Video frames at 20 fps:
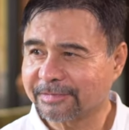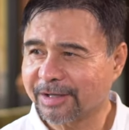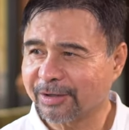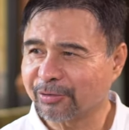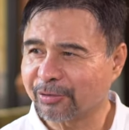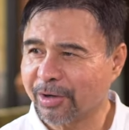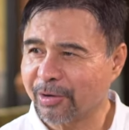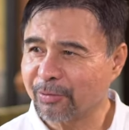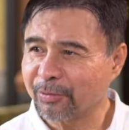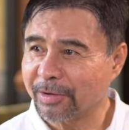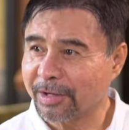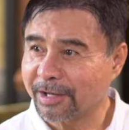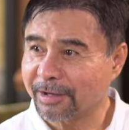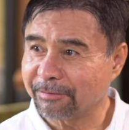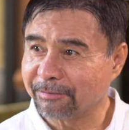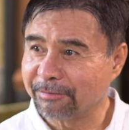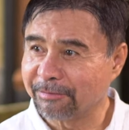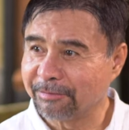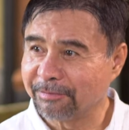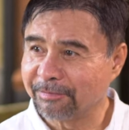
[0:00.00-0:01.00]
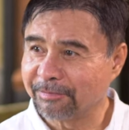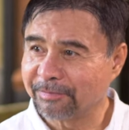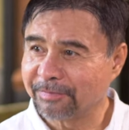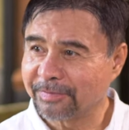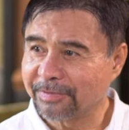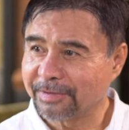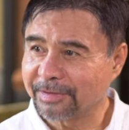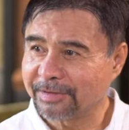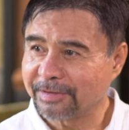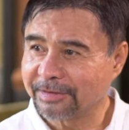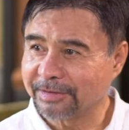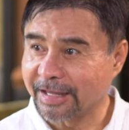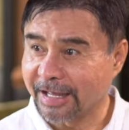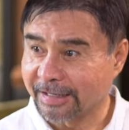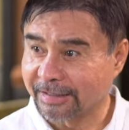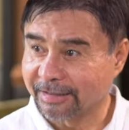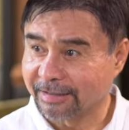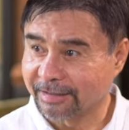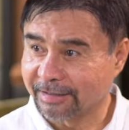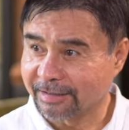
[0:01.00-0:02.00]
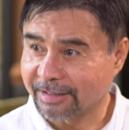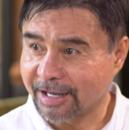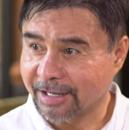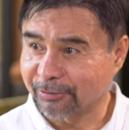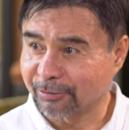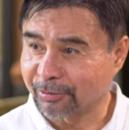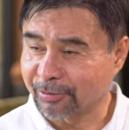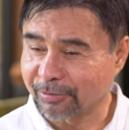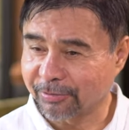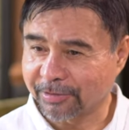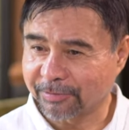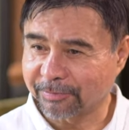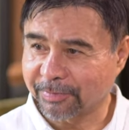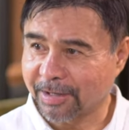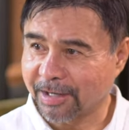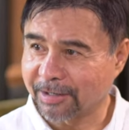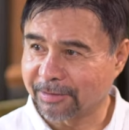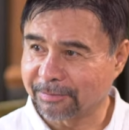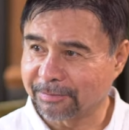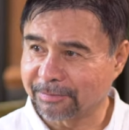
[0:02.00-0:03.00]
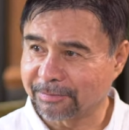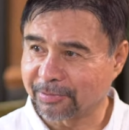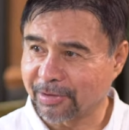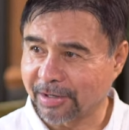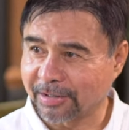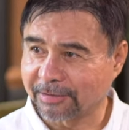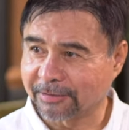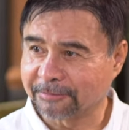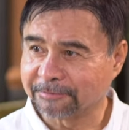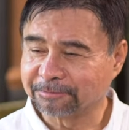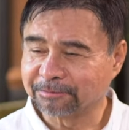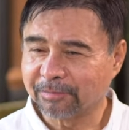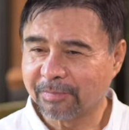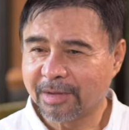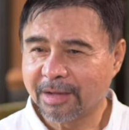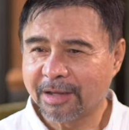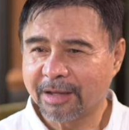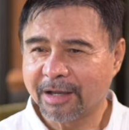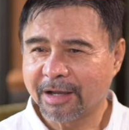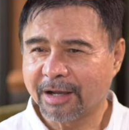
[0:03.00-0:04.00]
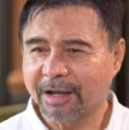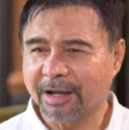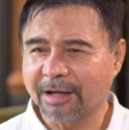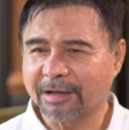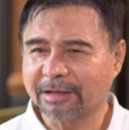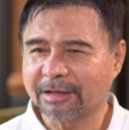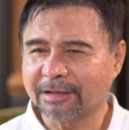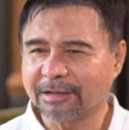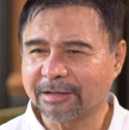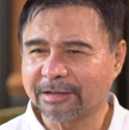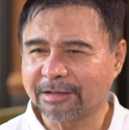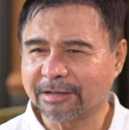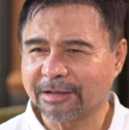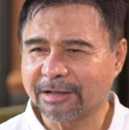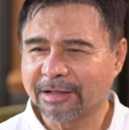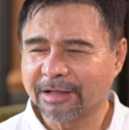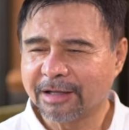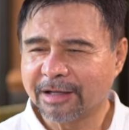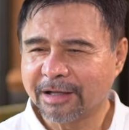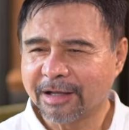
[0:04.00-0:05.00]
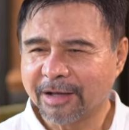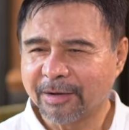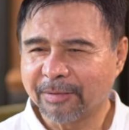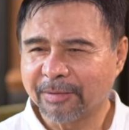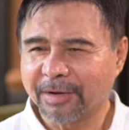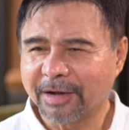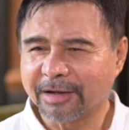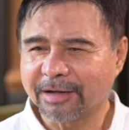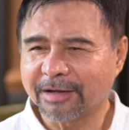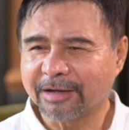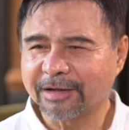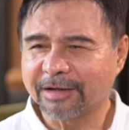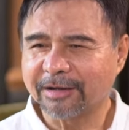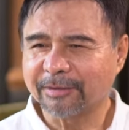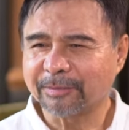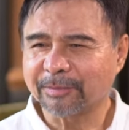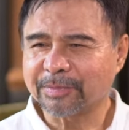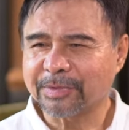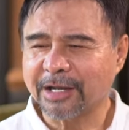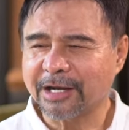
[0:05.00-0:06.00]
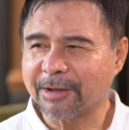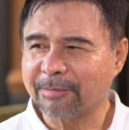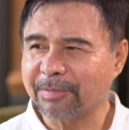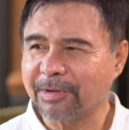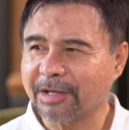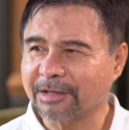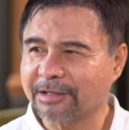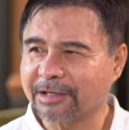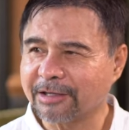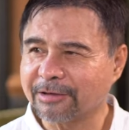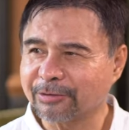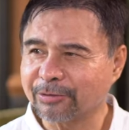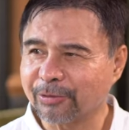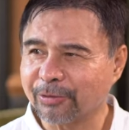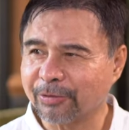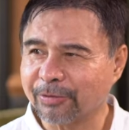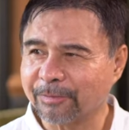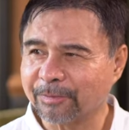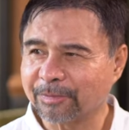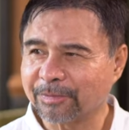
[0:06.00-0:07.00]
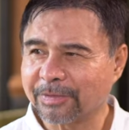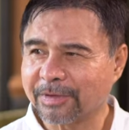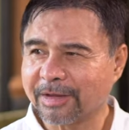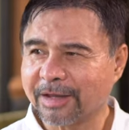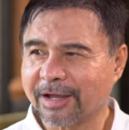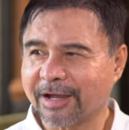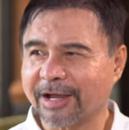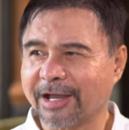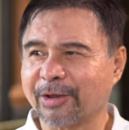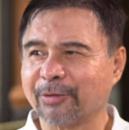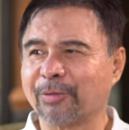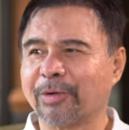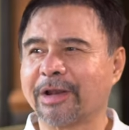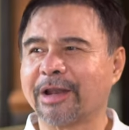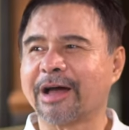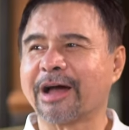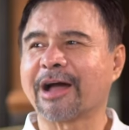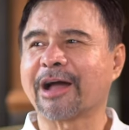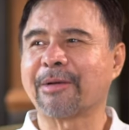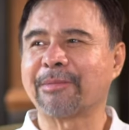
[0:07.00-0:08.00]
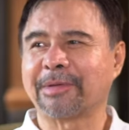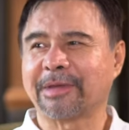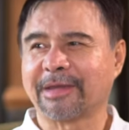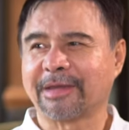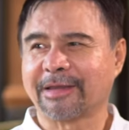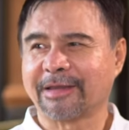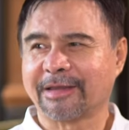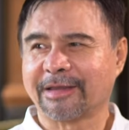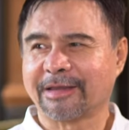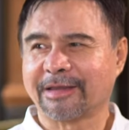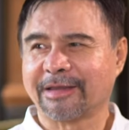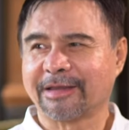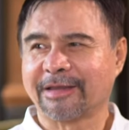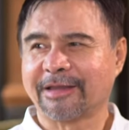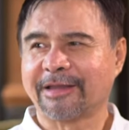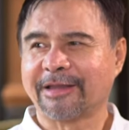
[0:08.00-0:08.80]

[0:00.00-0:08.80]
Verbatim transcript: Ano nga, we have none. I don't mm know if I'm right. Yes ang ang talapi at ginto ay wala kami. Mm-hmm.